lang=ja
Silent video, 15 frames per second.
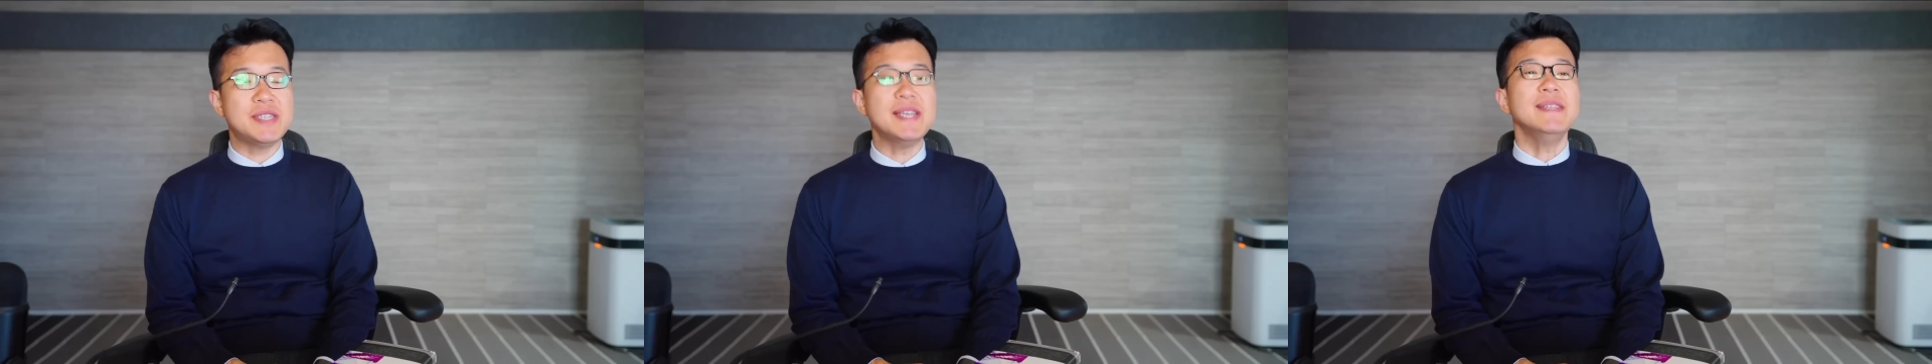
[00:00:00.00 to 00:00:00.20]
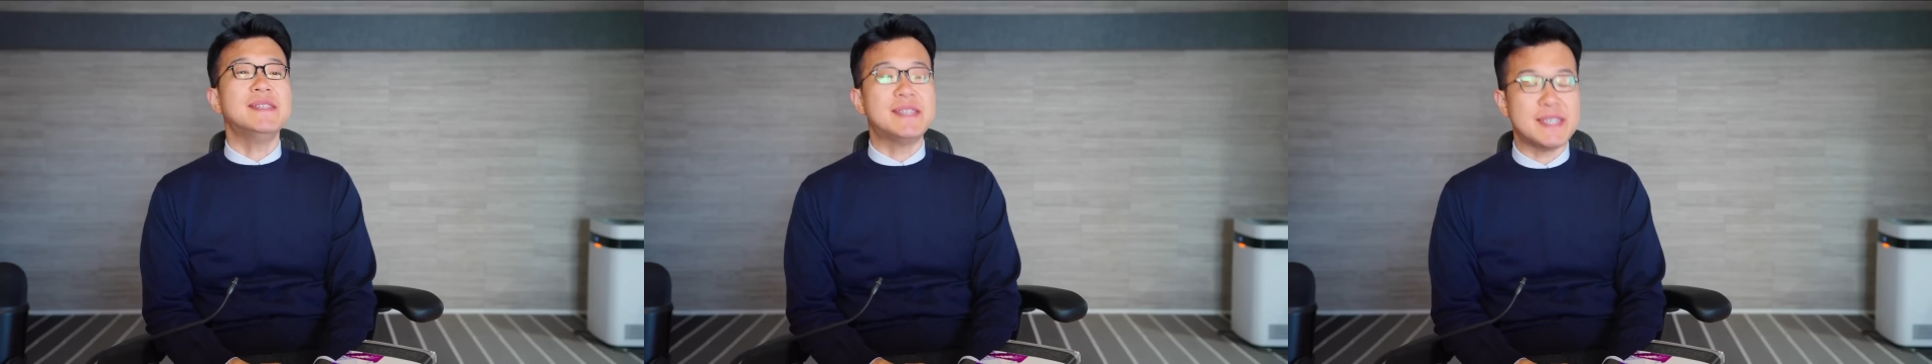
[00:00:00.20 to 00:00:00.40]

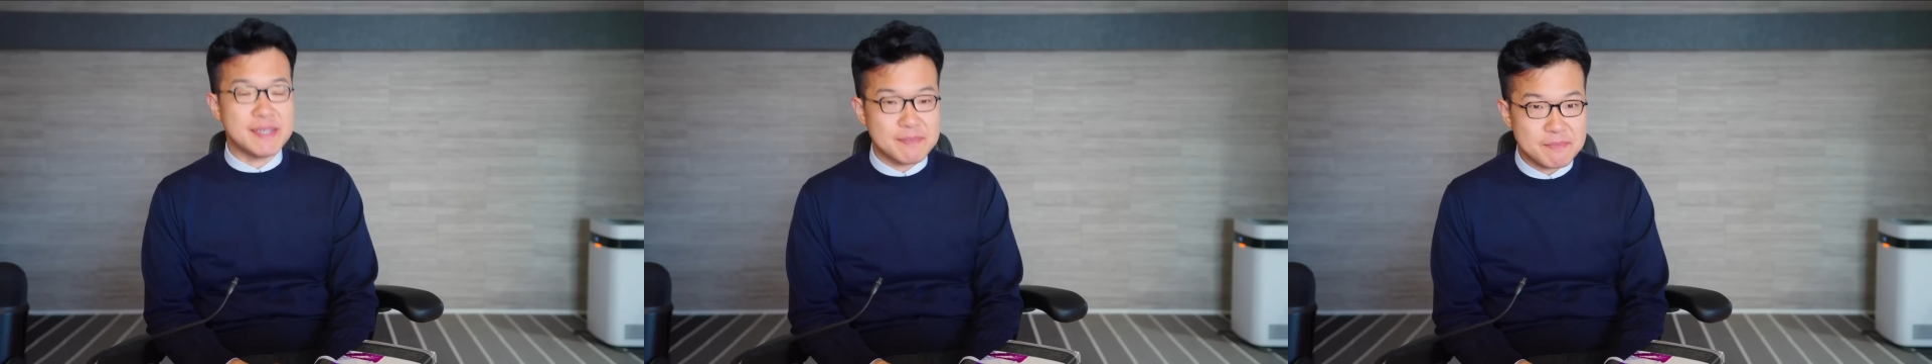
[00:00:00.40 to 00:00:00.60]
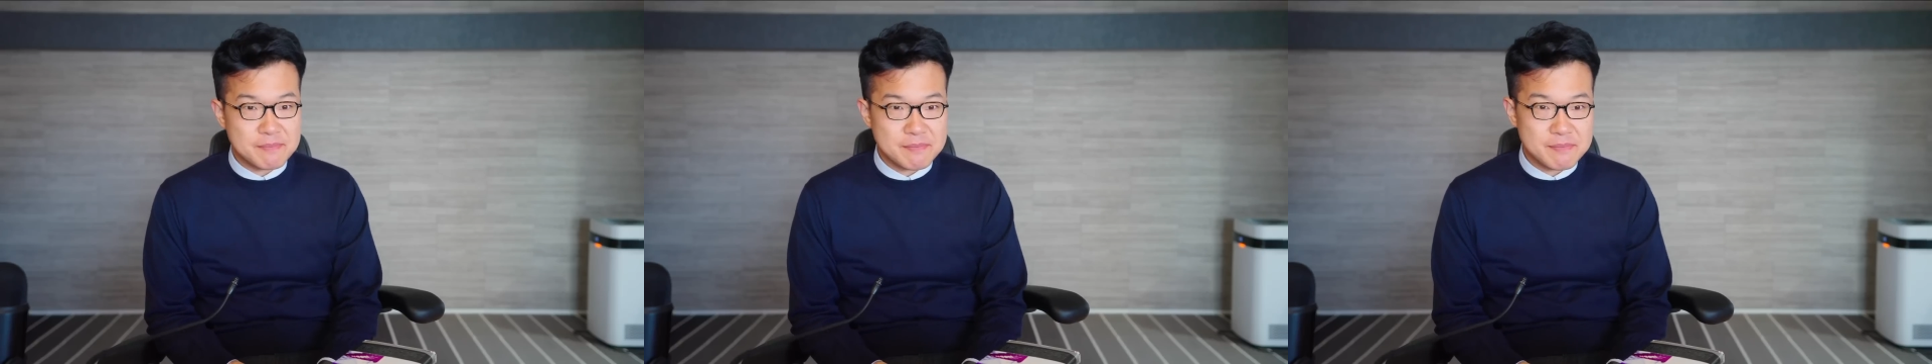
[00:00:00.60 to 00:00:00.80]

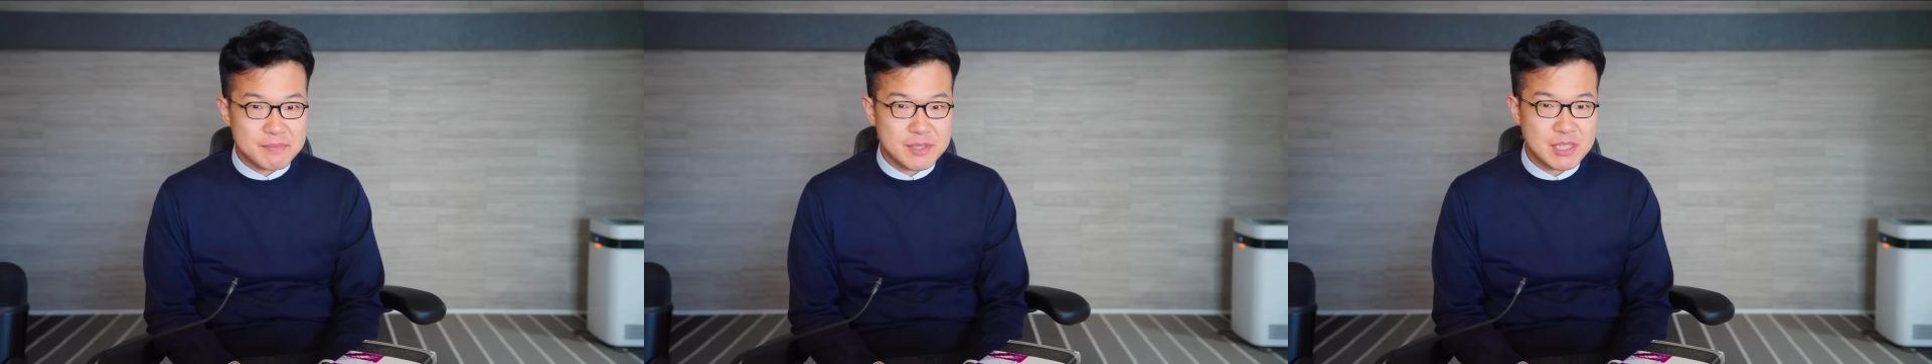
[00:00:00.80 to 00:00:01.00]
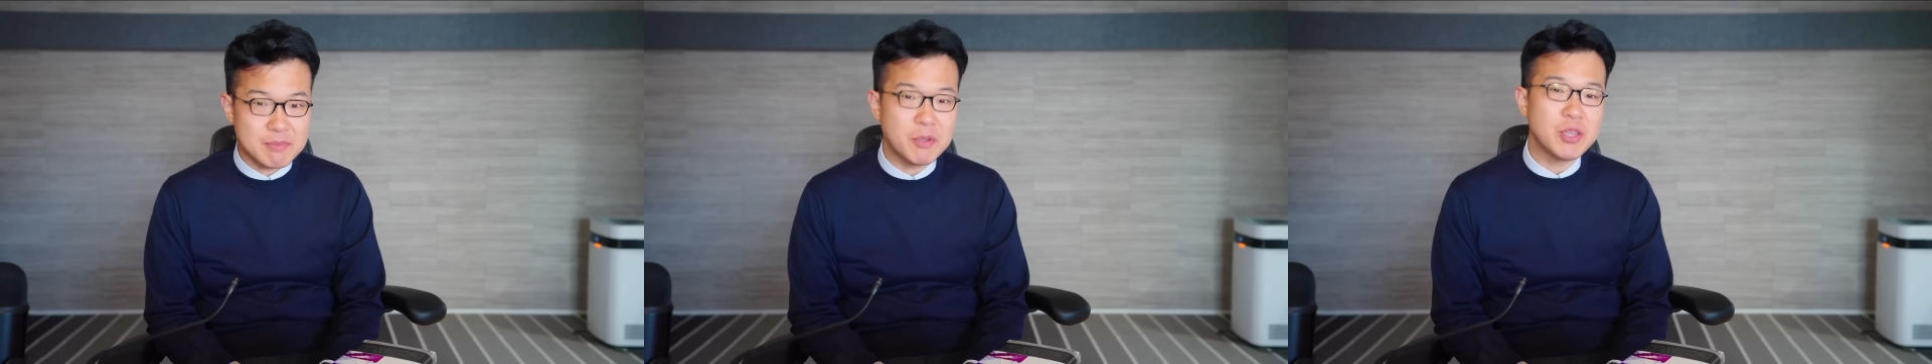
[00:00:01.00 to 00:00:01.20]
センチ
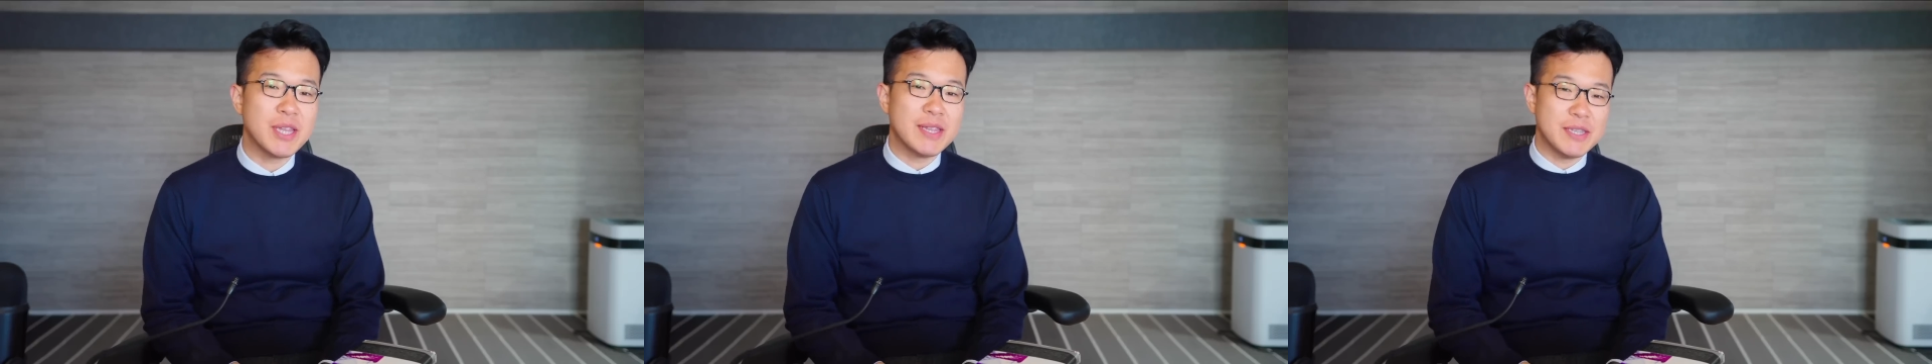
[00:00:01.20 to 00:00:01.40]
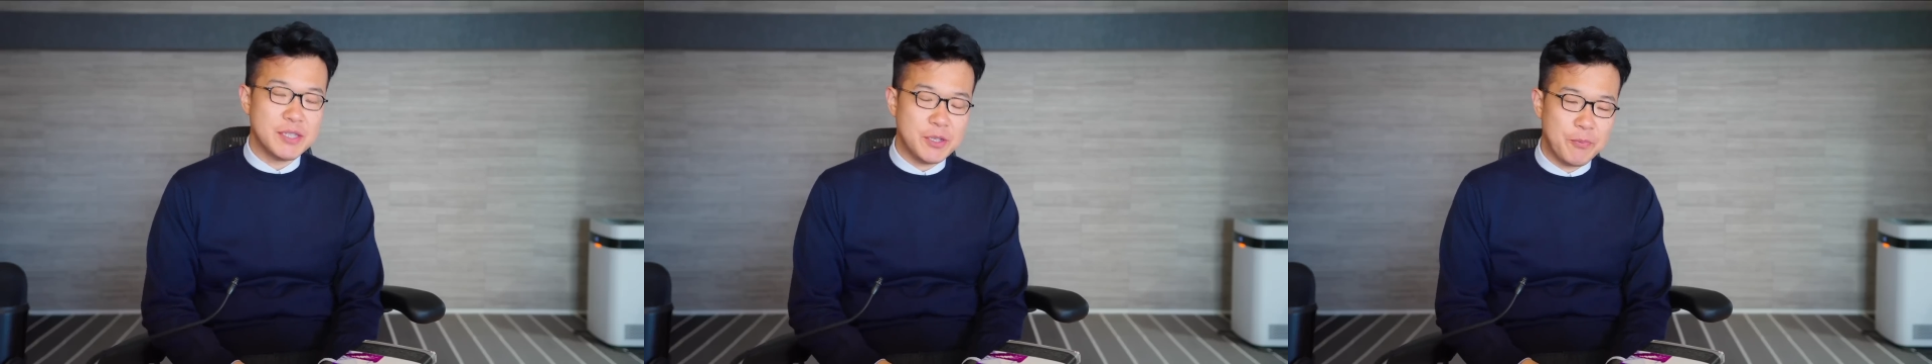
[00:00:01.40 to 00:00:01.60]
積もった
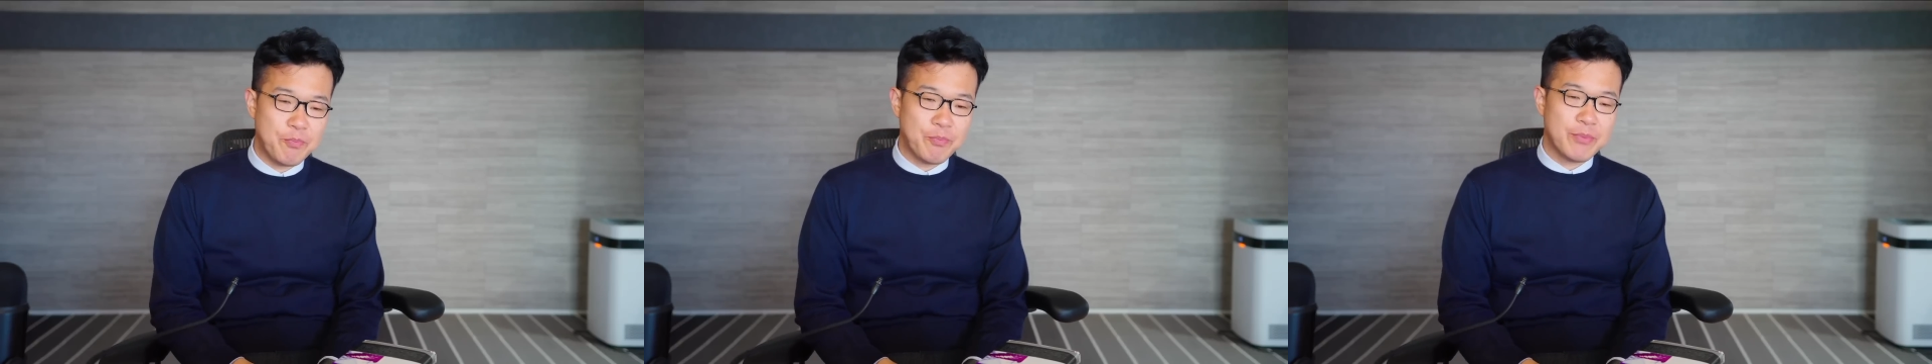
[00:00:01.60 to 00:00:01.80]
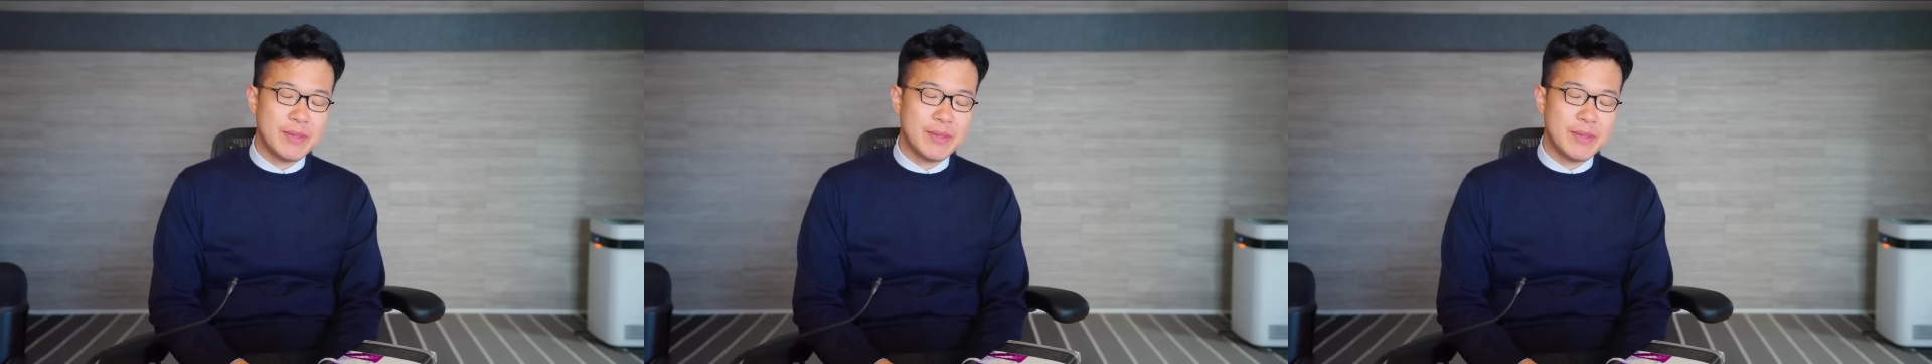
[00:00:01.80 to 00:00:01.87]
んですよ。